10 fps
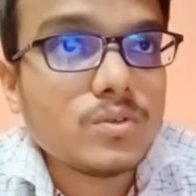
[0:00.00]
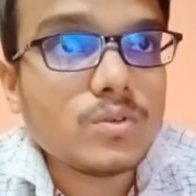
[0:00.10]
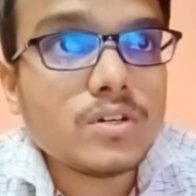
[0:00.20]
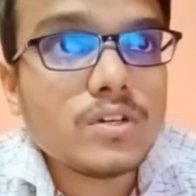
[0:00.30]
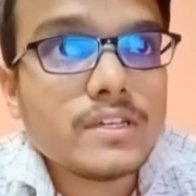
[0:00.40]
हो
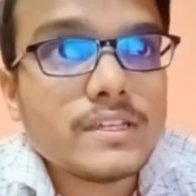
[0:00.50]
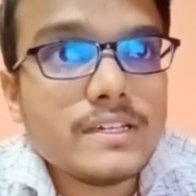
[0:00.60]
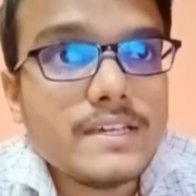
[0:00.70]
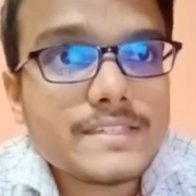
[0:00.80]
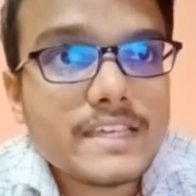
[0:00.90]

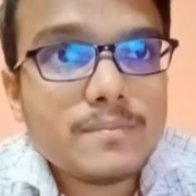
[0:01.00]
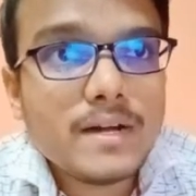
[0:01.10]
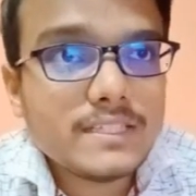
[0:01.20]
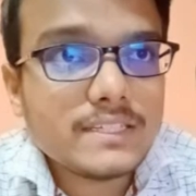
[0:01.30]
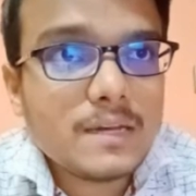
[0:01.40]
इसके
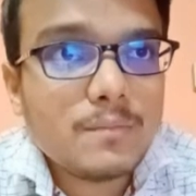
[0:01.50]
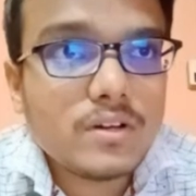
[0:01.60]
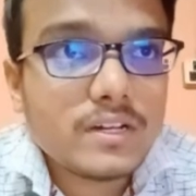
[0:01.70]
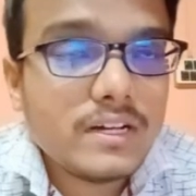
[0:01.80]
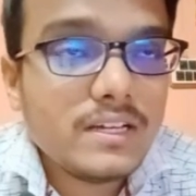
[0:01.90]
बाद आता है हम
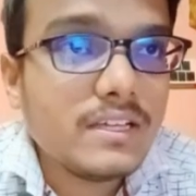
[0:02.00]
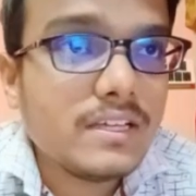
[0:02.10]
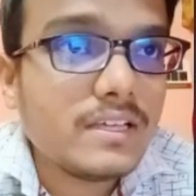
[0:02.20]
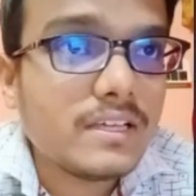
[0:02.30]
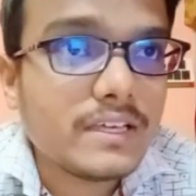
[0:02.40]
लोग का
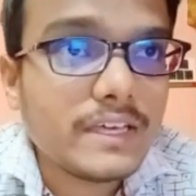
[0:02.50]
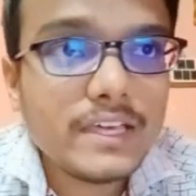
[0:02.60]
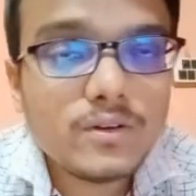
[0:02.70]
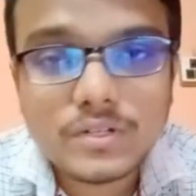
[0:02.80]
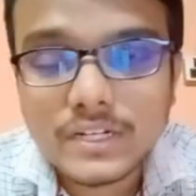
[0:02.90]

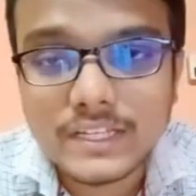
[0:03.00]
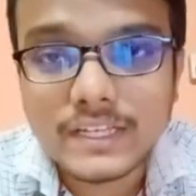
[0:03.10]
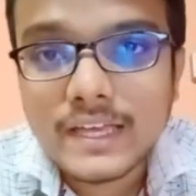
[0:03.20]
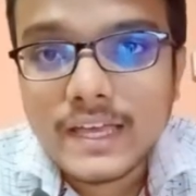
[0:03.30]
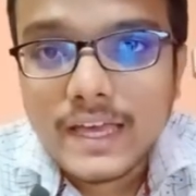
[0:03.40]
ए ओ डी
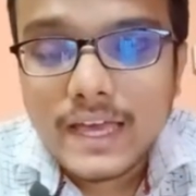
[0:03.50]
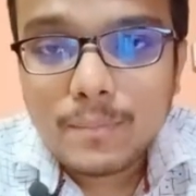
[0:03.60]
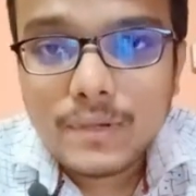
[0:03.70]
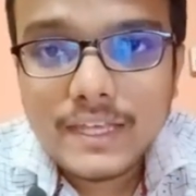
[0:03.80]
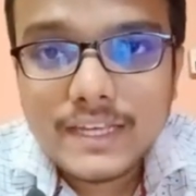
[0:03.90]

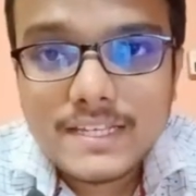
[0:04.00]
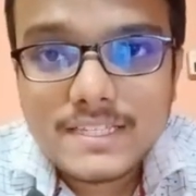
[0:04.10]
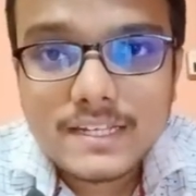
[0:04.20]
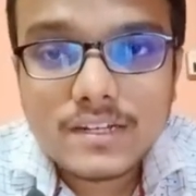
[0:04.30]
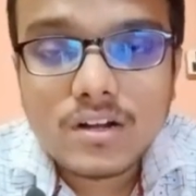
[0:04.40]

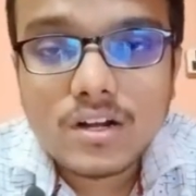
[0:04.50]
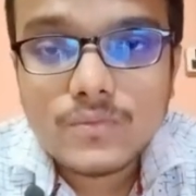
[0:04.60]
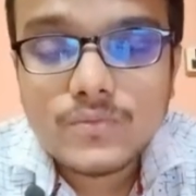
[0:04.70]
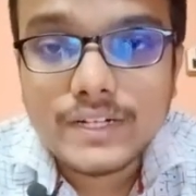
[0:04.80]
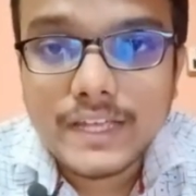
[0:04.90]
एप्लीकेशन
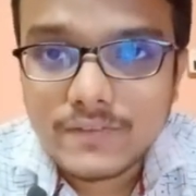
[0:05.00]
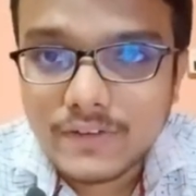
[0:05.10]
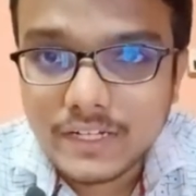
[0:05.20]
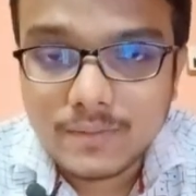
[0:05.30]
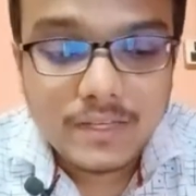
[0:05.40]
ऑफ
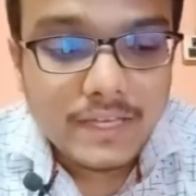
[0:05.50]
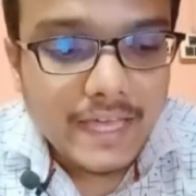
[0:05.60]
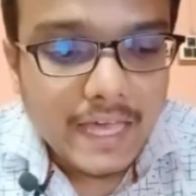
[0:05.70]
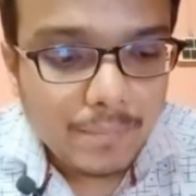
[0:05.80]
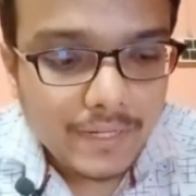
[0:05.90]

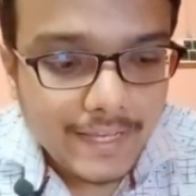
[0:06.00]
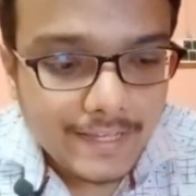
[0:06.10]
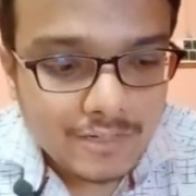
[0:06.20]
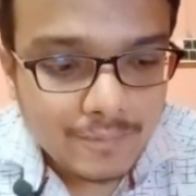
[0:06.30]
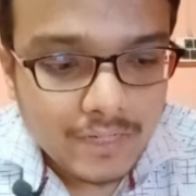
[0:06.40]
डेरिवेटिव
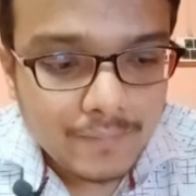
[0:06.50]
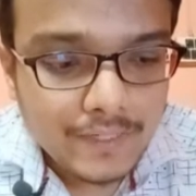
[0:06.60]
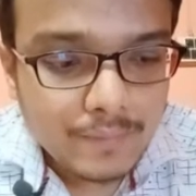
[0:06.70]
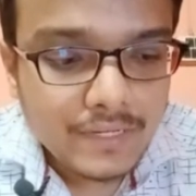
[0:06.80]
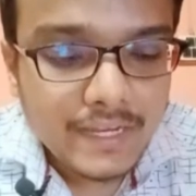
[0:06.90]
एप्लीकेशन
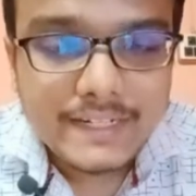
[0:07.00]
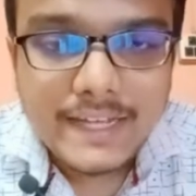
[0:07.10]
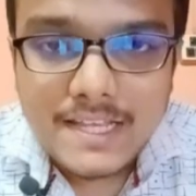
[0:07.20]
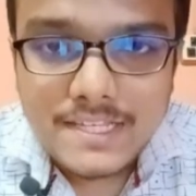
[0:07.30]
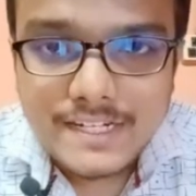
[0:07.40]
डेरिवेटिव में लाइक
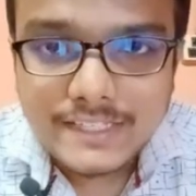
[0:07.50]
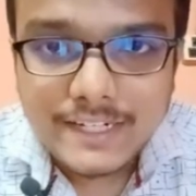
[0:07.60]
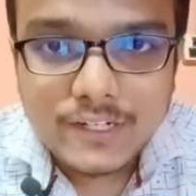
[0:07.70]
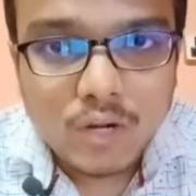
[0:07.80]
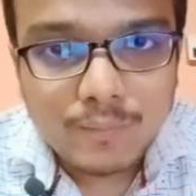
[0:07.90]
टेंजेंट
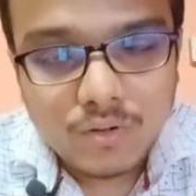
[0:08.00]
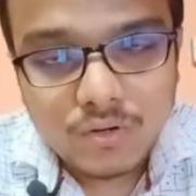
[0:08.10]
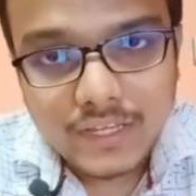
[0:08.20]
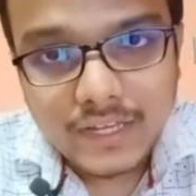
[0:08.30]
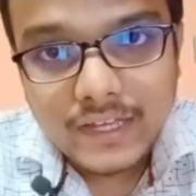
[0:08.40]
एंड नॉर्मल हो
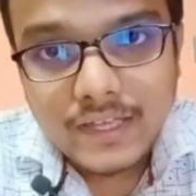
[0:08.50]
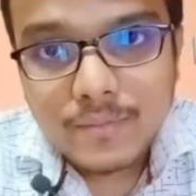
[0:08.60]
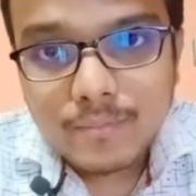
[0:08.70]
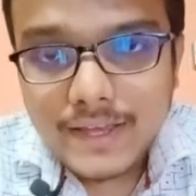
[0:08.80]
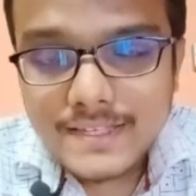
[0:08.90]
गया
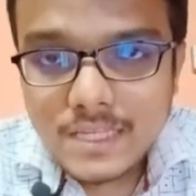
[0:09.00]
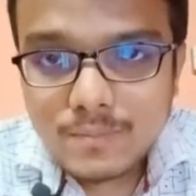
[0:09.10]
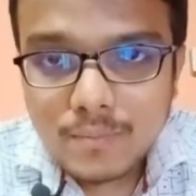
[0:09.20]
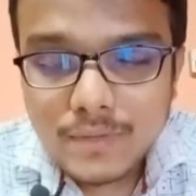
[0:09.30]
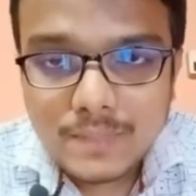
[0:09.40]

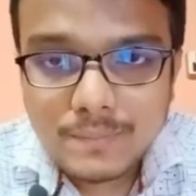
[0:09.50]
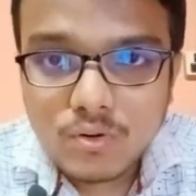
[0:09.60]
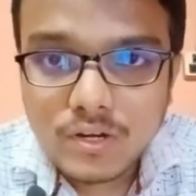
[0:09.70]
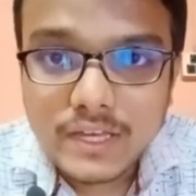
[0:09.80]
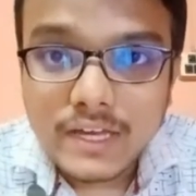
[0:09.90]
मैक्सिमा मिनिमा
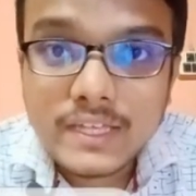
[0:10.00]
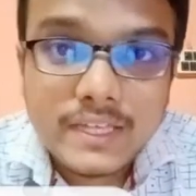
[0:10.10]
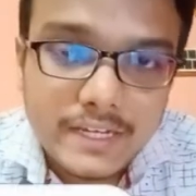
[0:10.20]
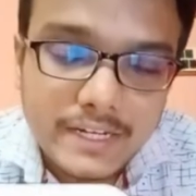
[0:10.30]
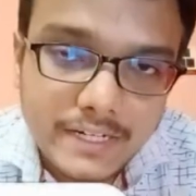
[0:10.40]
हो गया
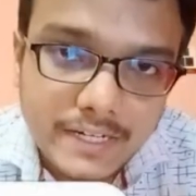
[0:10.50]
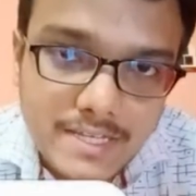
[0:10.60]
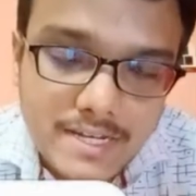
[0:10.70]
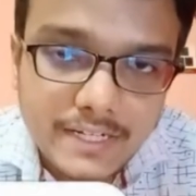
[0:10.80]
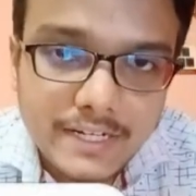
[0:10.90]

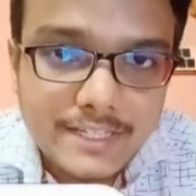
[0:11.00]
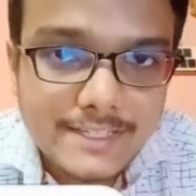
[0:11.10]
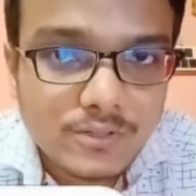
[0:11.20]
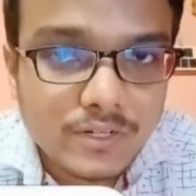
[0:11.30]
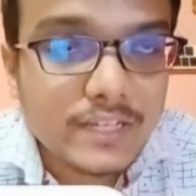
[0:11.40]
इंक्रीजिंग
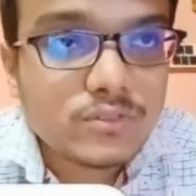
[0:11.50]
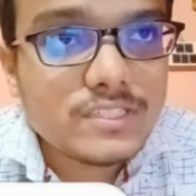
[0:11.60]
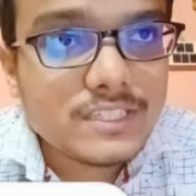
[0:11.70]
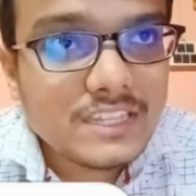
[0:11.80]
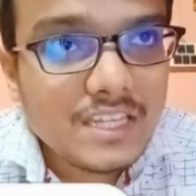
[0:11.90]
डिक्रीजिंग हो गया तो
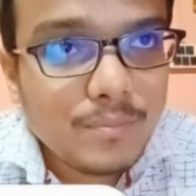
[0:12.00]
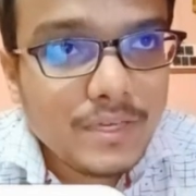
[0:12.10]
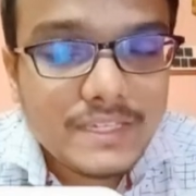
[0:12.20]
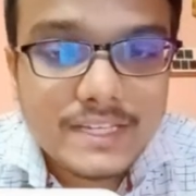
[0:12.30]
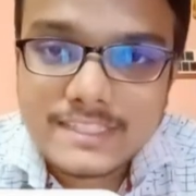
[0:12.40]
जितने भी
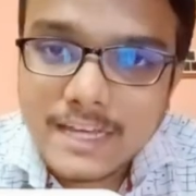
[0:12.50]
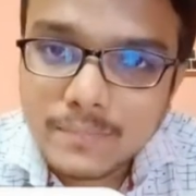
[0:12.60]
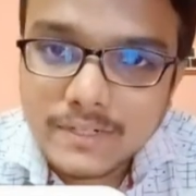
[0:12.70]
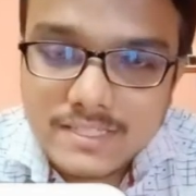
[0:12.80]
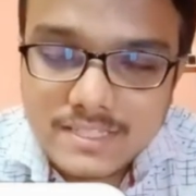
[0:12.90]
ये
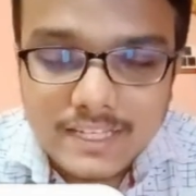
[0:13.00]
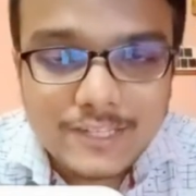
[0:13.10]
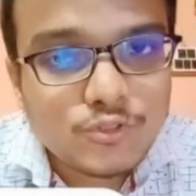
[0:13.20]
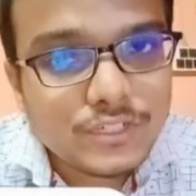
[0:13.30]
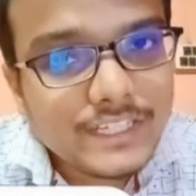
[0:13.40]
चैप्टर्स है
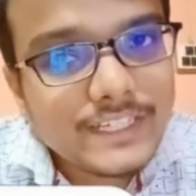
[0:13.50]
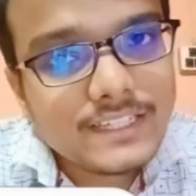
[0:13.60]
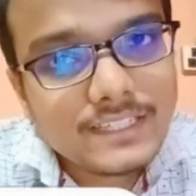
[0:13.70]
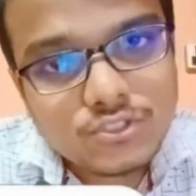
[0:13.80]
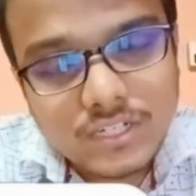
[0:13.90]
ए ओ डी के
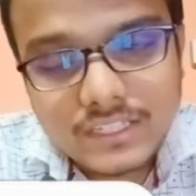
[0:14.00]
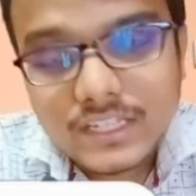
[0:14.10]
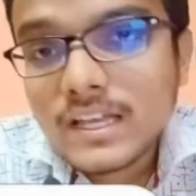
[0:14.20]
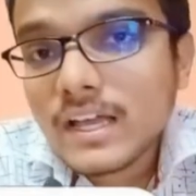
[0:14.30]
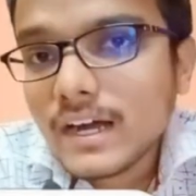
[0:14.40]
अंदर जो आते
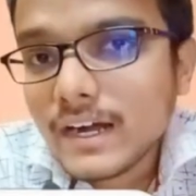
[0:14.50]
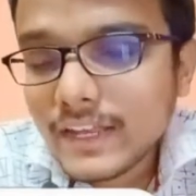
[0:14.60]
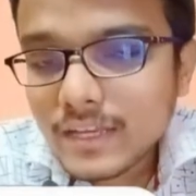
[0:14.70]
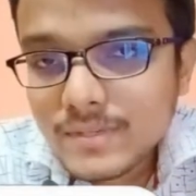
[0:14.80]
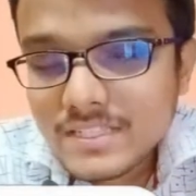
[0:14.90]
हैं हर
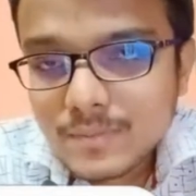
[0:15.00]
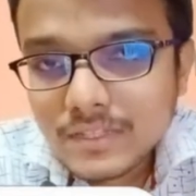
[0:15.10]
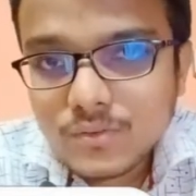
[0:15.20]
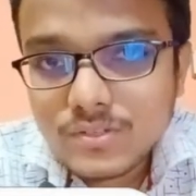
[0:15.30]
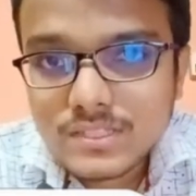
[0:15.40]
एक में से
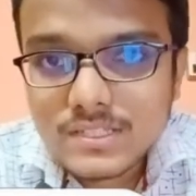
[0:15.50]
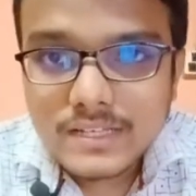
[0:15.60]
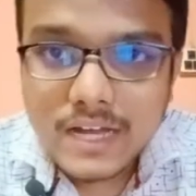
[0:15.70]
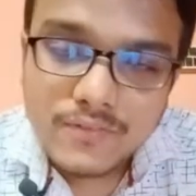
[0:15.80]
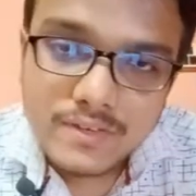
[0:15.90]
मतलब क्वेश्चंस
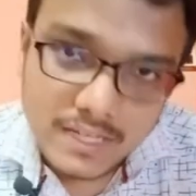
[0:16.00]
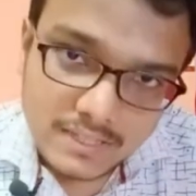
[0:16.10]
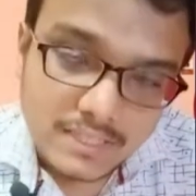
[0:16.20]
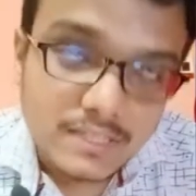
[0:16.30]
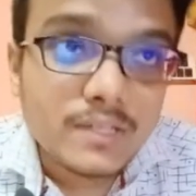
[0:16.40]
काफ़ी
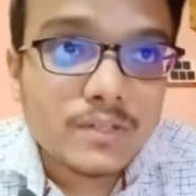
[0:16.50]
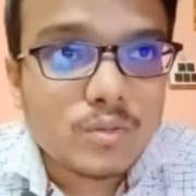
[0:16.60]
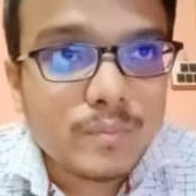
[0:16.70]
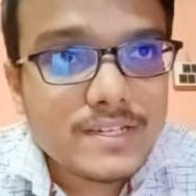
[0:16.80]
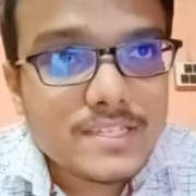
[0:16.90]
आते हैं तो
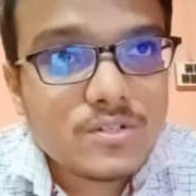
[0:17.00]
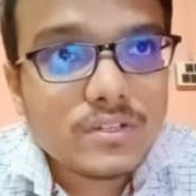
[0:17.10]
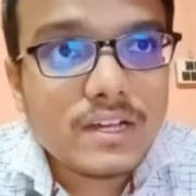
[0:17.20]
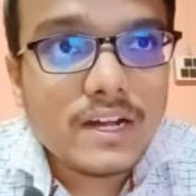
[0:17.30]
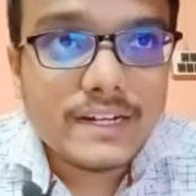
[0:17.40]
मेक योर
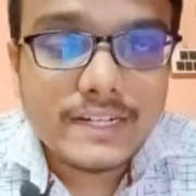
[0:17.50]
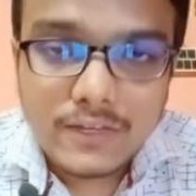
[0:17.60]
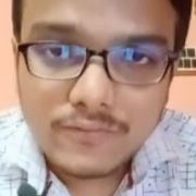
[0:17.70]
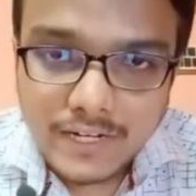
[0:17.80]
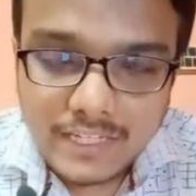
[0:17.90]

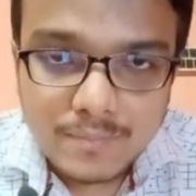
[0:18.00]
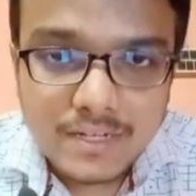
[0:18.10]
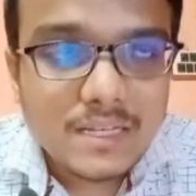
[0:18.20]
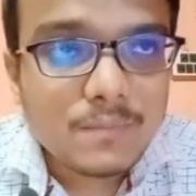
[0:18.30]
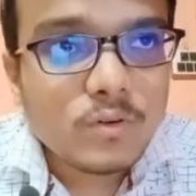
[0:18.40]
डेफिनेट के
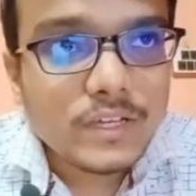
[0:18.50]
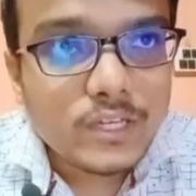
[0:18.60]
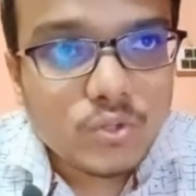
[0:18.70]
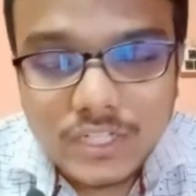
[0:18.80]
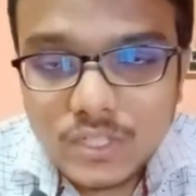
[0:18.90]
बाद आपको ए
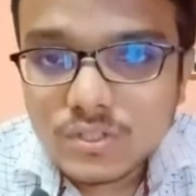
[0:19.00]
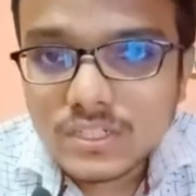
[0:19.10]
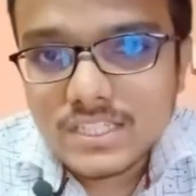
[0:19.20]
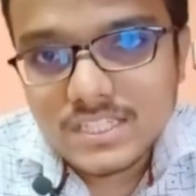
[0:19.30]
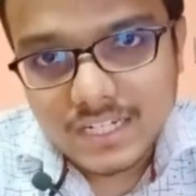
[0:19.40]
ओ डी को
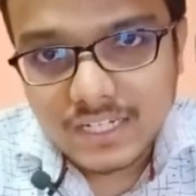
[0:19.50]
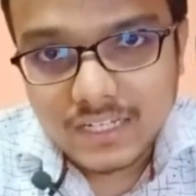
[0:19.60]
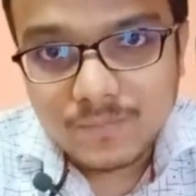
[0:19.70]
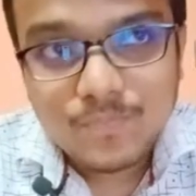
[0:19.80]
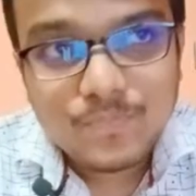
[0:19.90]
टच करना है